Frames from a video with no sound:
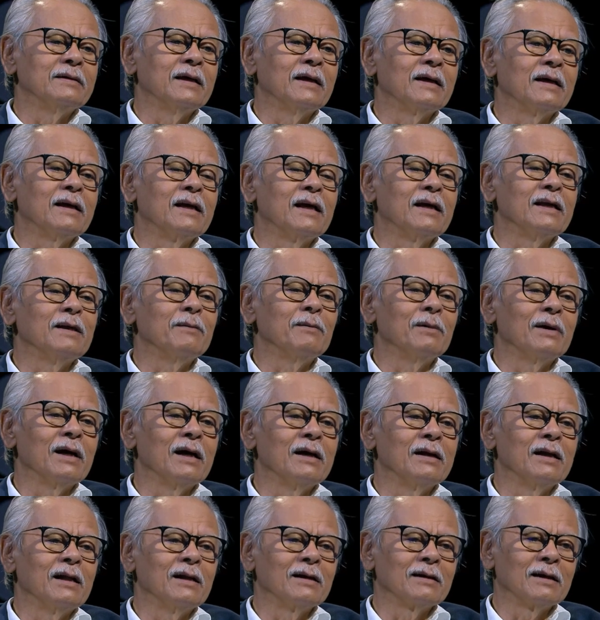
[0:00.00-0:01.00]
Jangan hanya
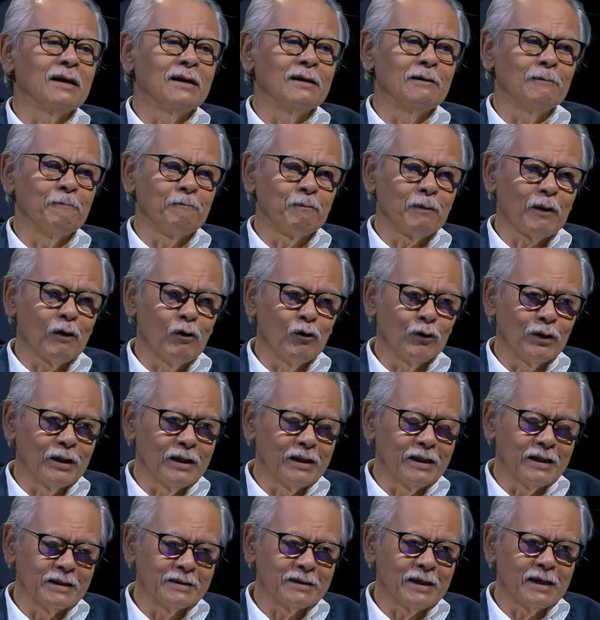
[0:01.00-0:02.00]
mengandalkan
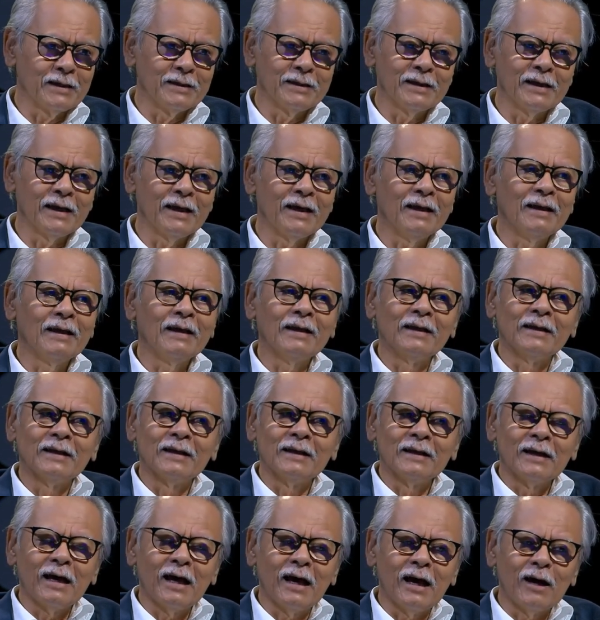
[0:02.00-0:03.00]
OTT saja,
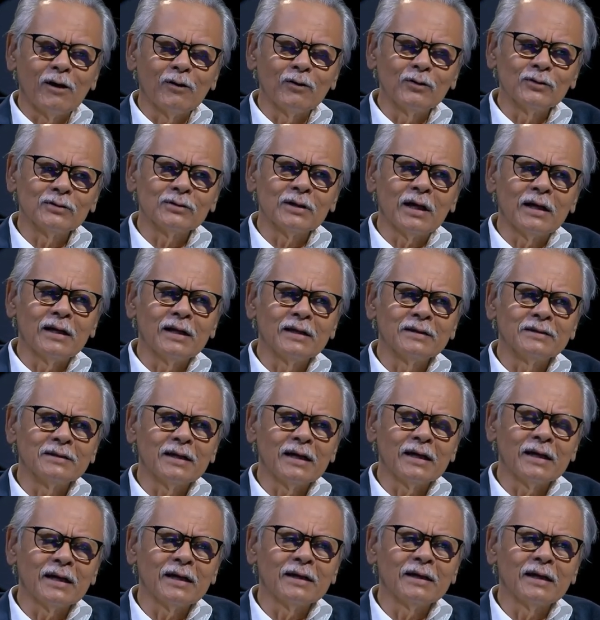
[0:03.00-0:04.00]
harus ada
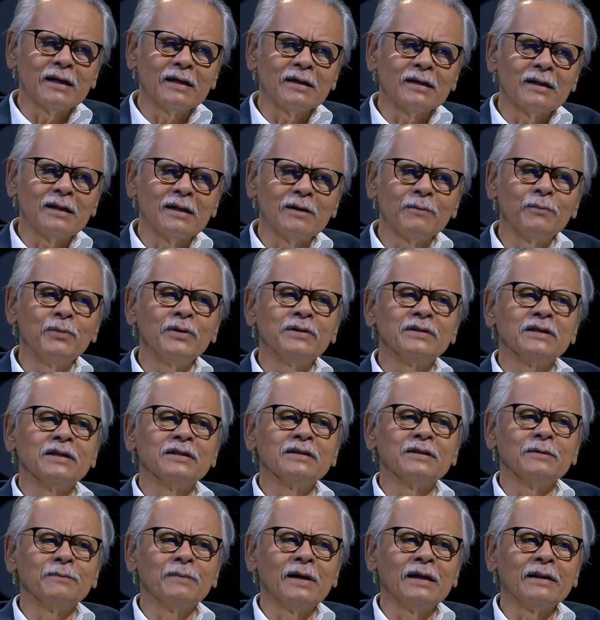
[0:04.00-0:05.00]
cara yang lebih
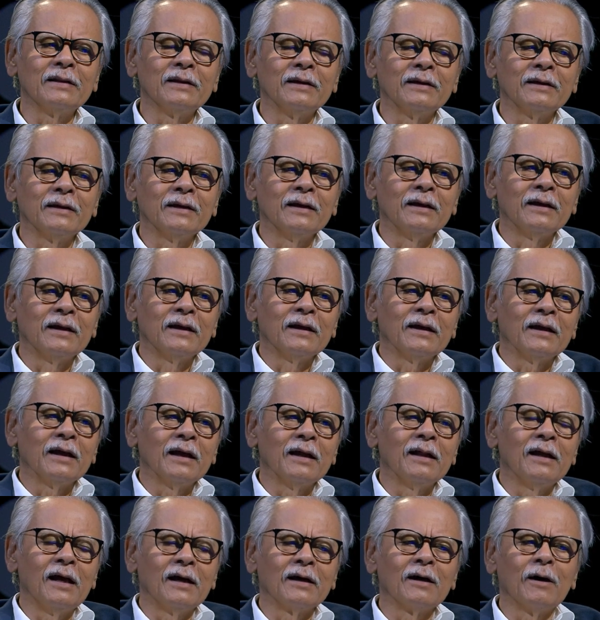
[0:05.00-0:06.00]
sistematik.
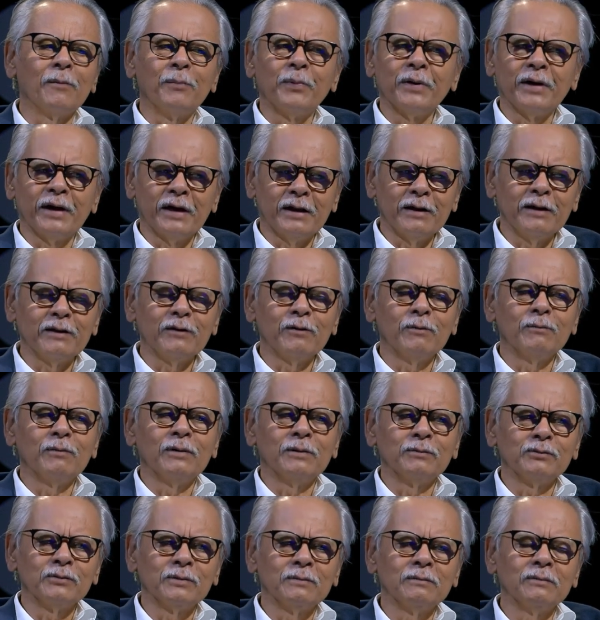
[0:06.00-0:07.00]
LHKPN itu
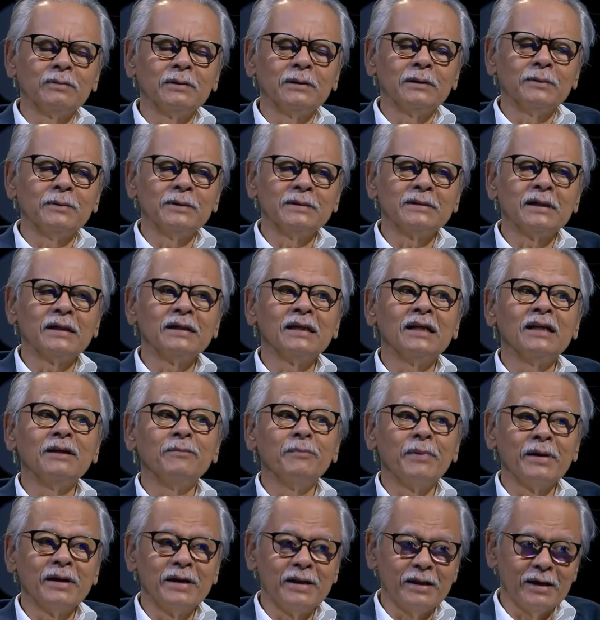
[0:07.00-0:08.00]
bisa jadi
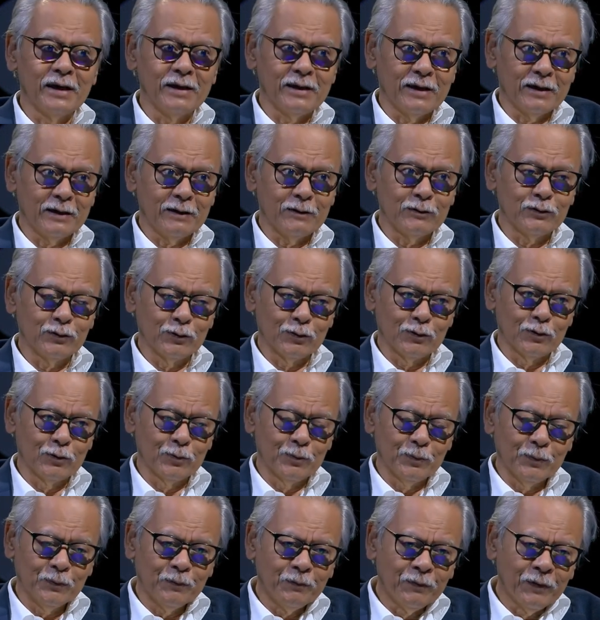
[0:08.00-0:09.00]
media yang
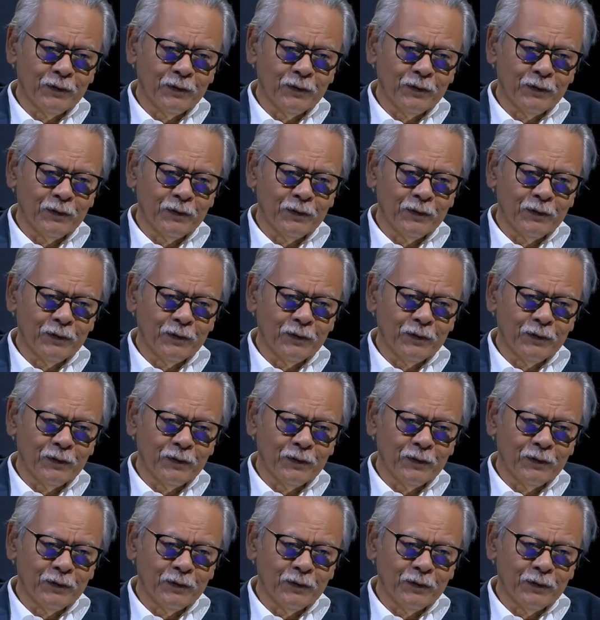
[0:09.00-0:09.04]
cukup.